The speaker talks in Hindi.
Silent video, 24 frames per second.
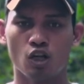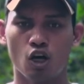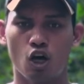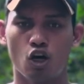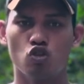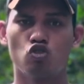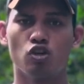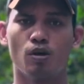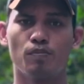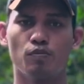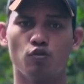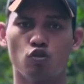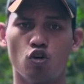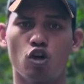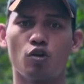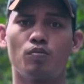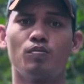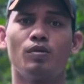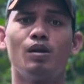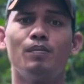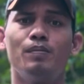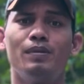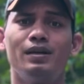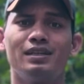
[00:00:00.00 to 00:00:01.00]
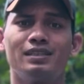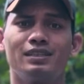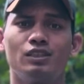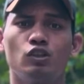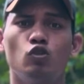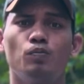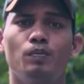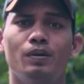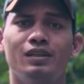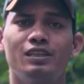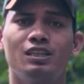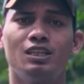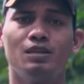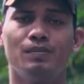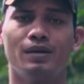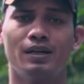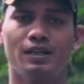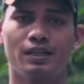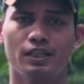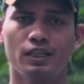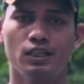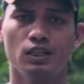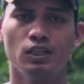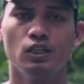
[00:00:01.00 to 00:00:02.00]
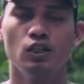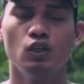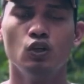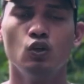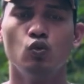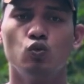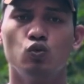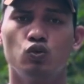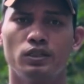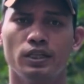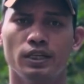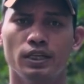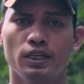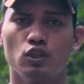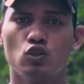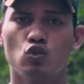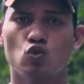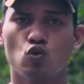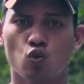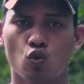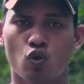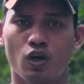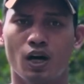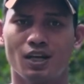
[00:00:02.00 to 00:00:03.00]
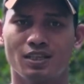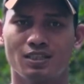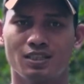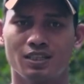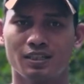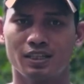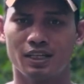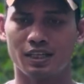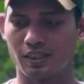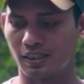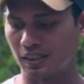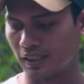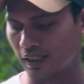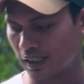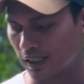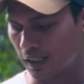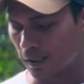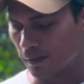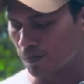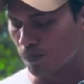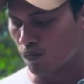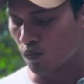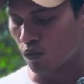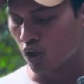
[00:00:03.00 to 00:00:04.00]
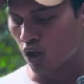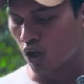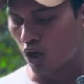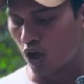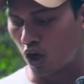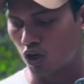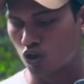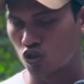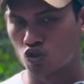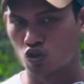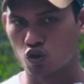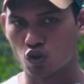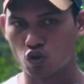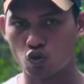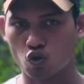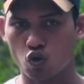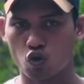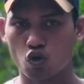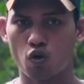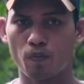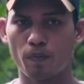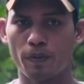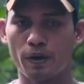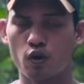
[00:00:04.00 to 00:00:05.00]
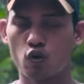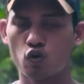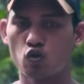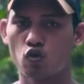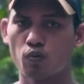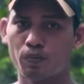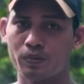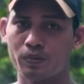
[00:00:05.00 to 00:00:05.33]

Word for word: और जो आप नॉर्मल बैठते हो पलथी मार के उसे सुखासन कहते हैं और जो दोनों पैरों को